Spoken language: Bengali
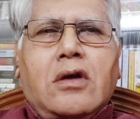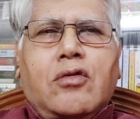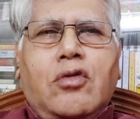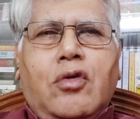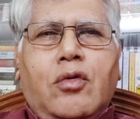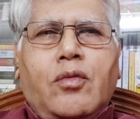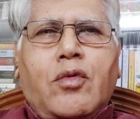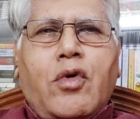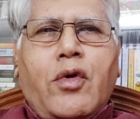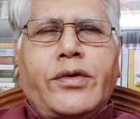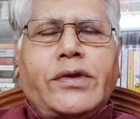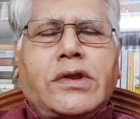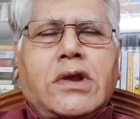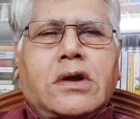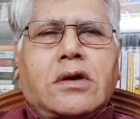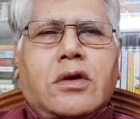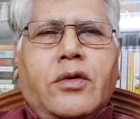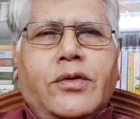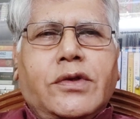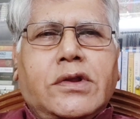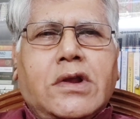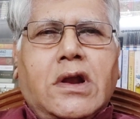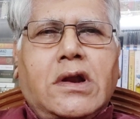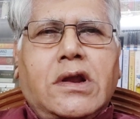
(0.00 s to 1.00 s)
খুব কবিতা
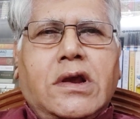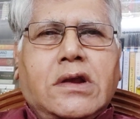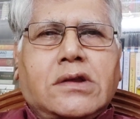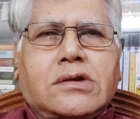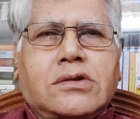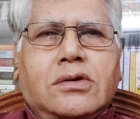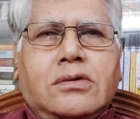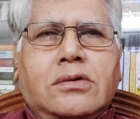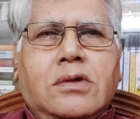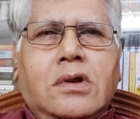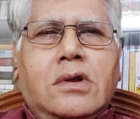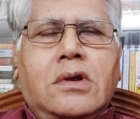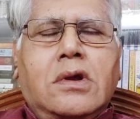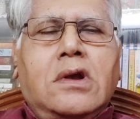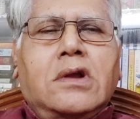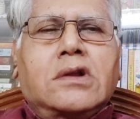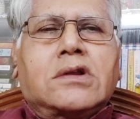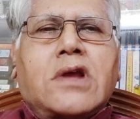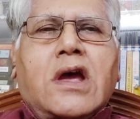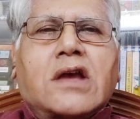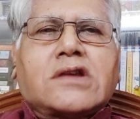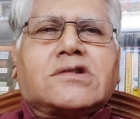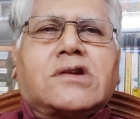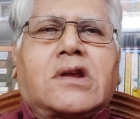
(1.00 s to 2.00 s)
টবিতা লিখত
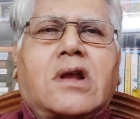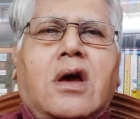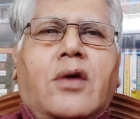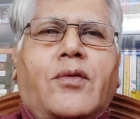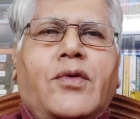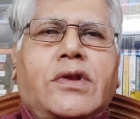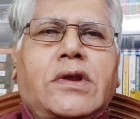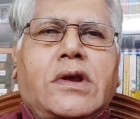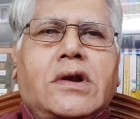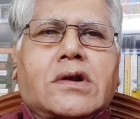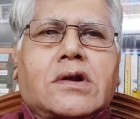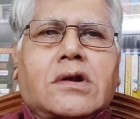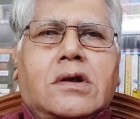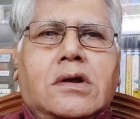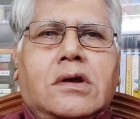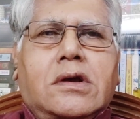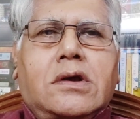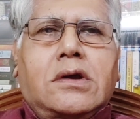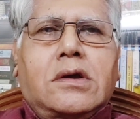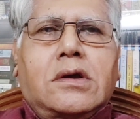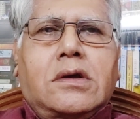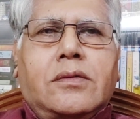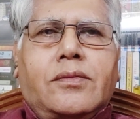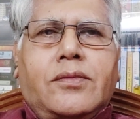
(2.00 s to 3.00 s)
তাছাড়া আমাদের
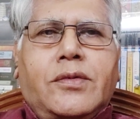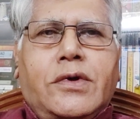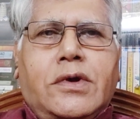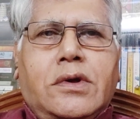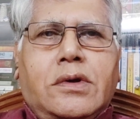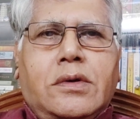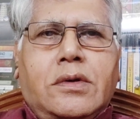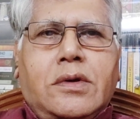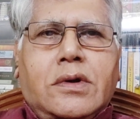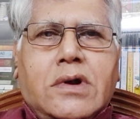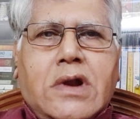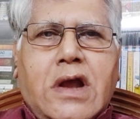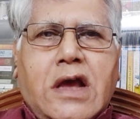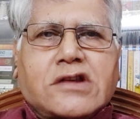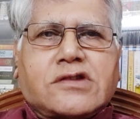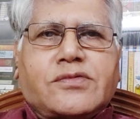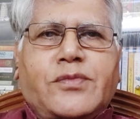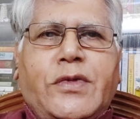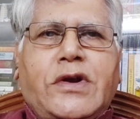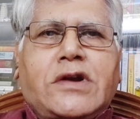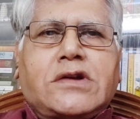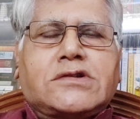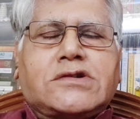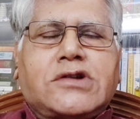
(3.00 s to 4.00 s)

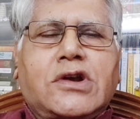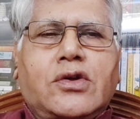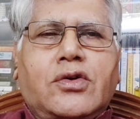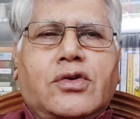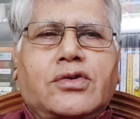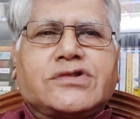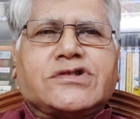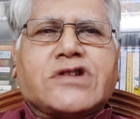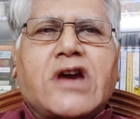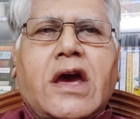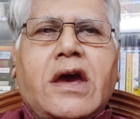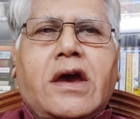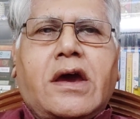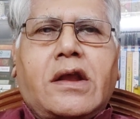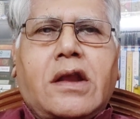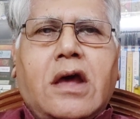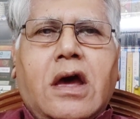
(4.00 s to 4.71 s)
ক্লাসমেট ছিল ছায়া